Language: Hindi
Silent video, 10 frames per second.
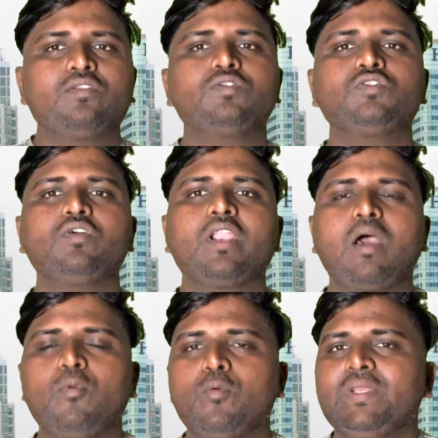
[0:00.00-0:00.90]
दोस्तों अगर
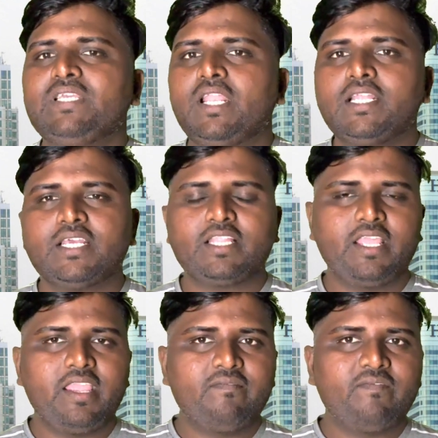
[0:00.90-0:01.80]
आप लोग भी जानना
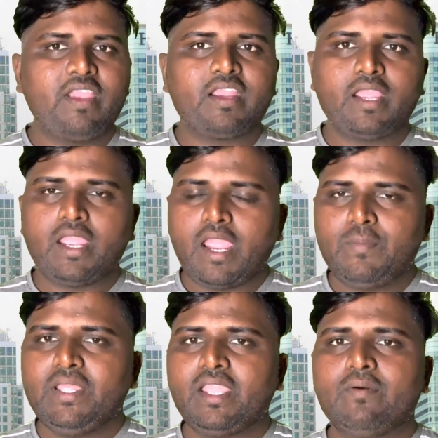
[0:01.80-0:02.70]
चाहते हैं बैंक
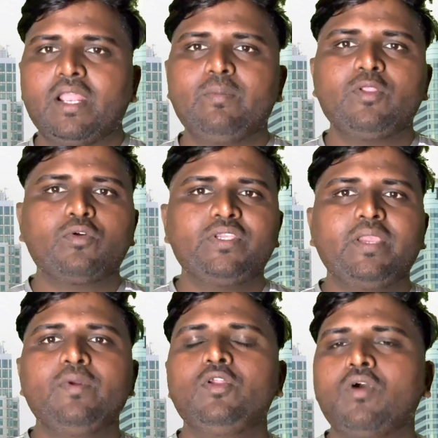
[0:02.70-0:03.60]
एफडी के बारे में तो ये
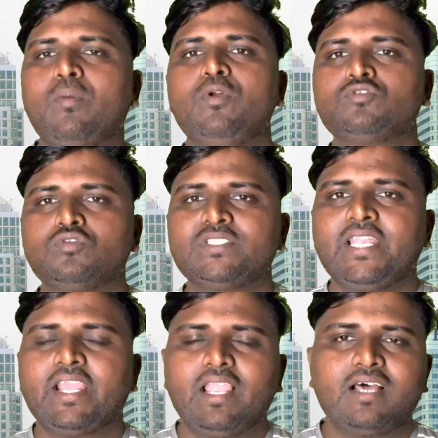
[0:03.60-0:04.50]
वीडियो आप लोग शुरू से
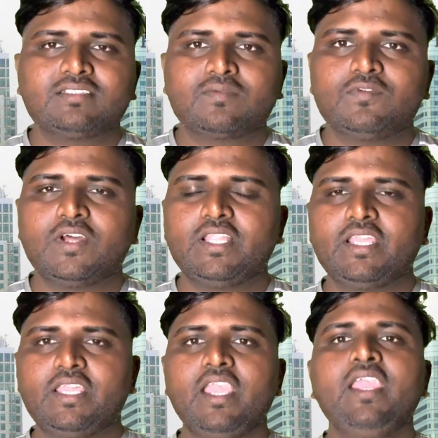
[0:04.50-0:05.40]
लेकर लास्ट तक पूरा
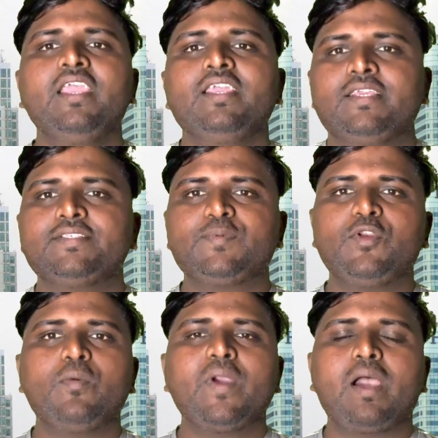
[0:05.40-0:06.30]
देखिए इस
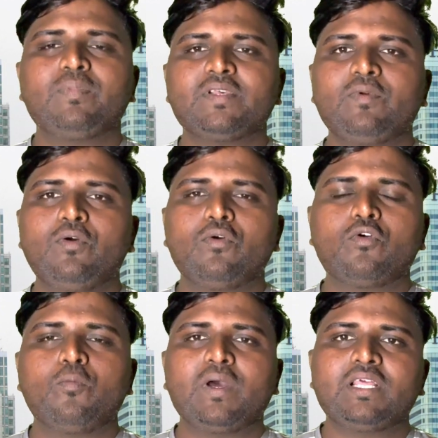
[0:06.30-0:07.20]
वीडियो में आप सभी लोगों
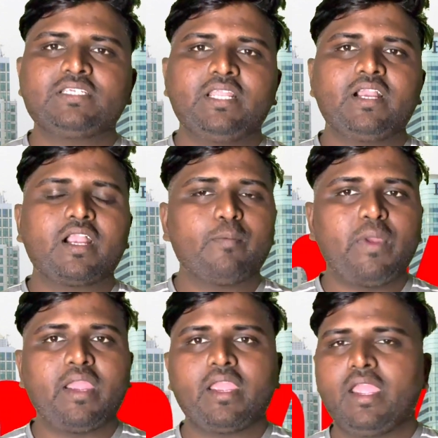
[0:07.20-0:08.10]
को पता चलेगा कि
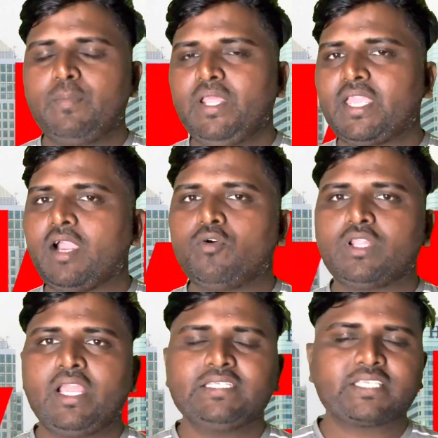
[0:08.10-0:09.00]
बैंक एफ क्या
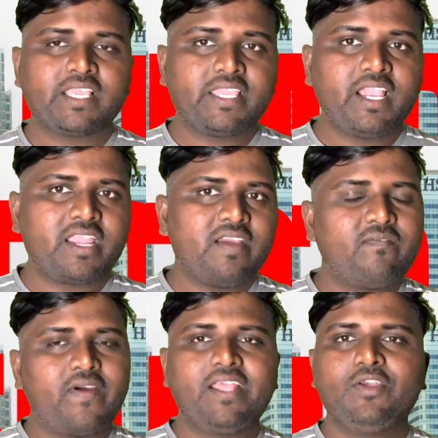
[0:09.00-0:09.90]
होता है इसके क्या क्या
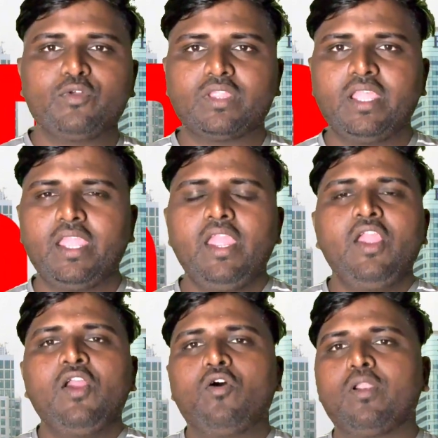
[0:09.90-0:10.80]
फ़ायदे होते हैं
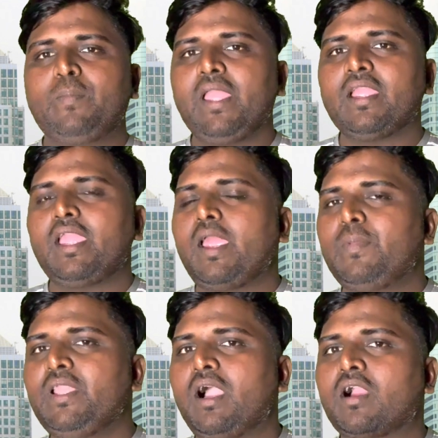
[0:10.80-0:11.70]
और बैंक एफ
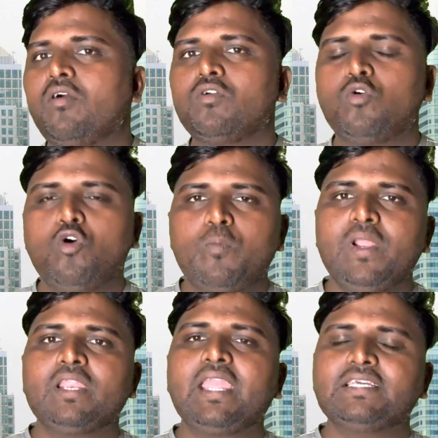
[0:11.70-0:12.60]
अकाउंट
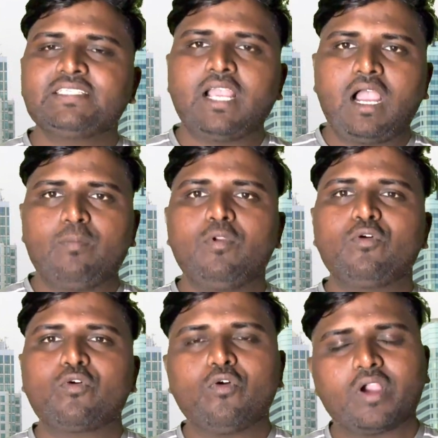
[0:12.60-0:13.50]
ओपन कैसे आप
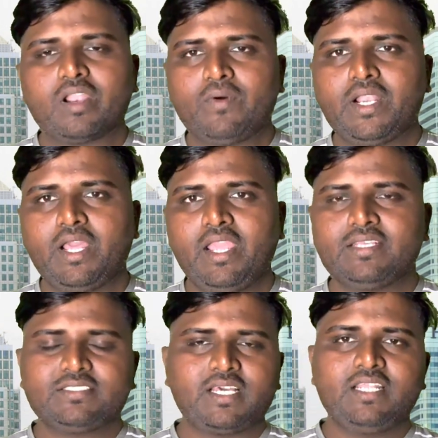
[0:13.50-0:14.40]
लोगों को करवाना है
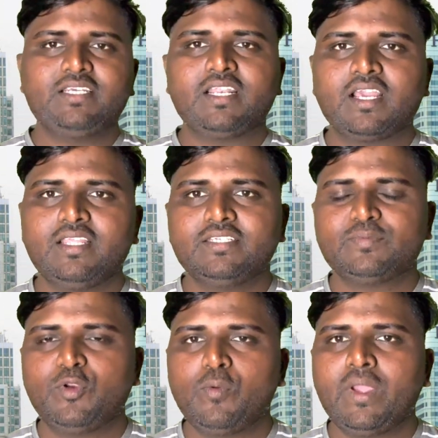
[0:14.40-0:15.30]
सारी जानकारी इस
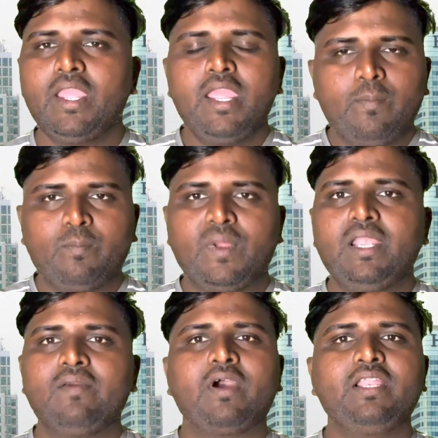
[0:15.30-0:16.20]
वीडियो में
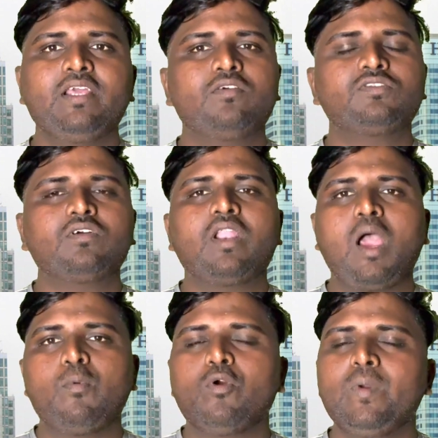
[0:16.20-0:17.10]
मिलने वाली है दोस्तों अगर
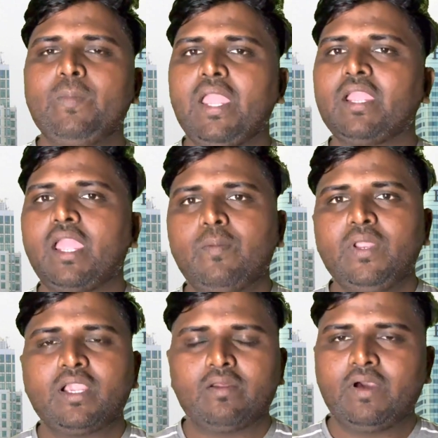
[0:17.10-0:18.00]
आप लोग भी बैंक
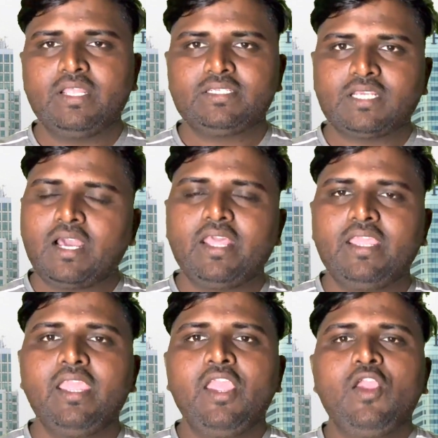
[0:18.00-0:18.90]
एफ करवाने चाह रहे
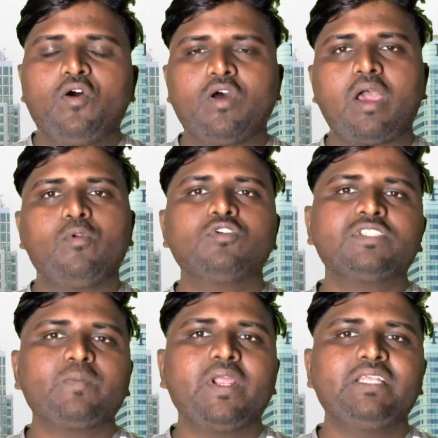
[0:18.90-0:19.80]
हैं और आप लोग
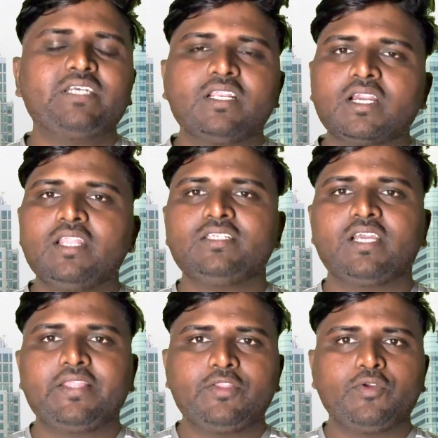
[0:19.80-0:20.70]
उससे पहले जानकारी
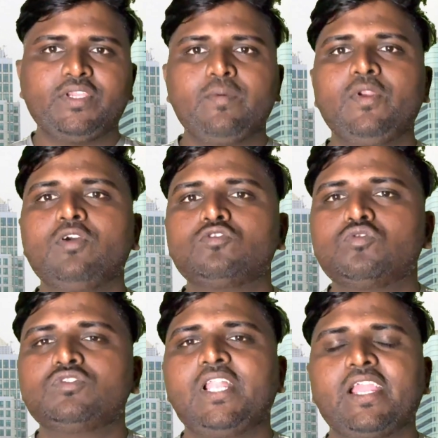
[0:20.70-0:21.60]
चाहते चाहते तो ये वीडियो
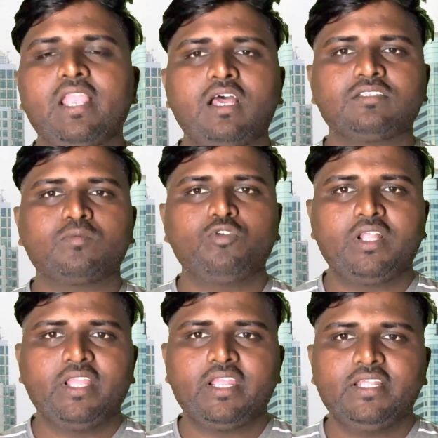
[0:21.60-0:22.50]
शुरू से लेकर लास्ट तक पूरा
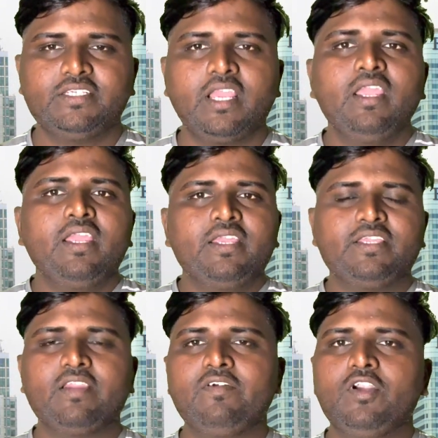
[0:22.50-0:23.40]
देख लीजिए
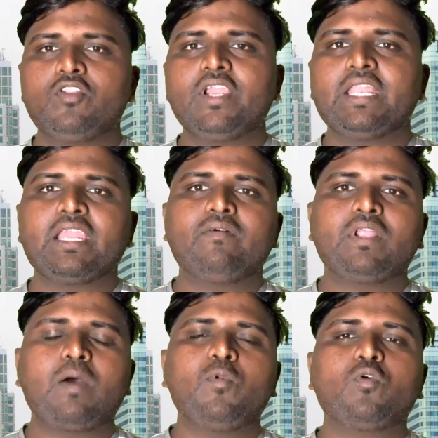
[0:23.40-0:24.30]
ये वीडियो देखने के बाद
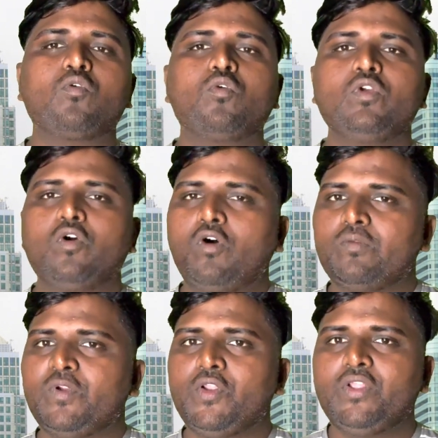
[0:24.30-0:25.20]
आप लोग को कोई और
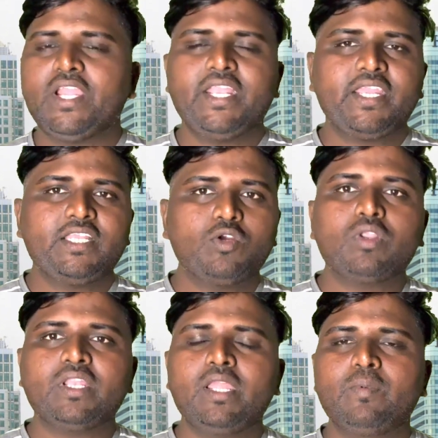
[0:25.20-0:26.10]
वीडियो देखने की
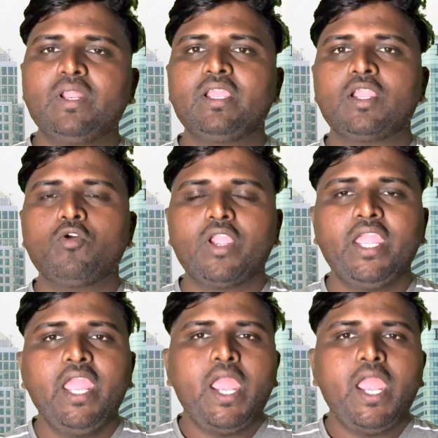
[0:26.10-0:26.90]
जरूरत नहीं पड़ेगी क्योंकि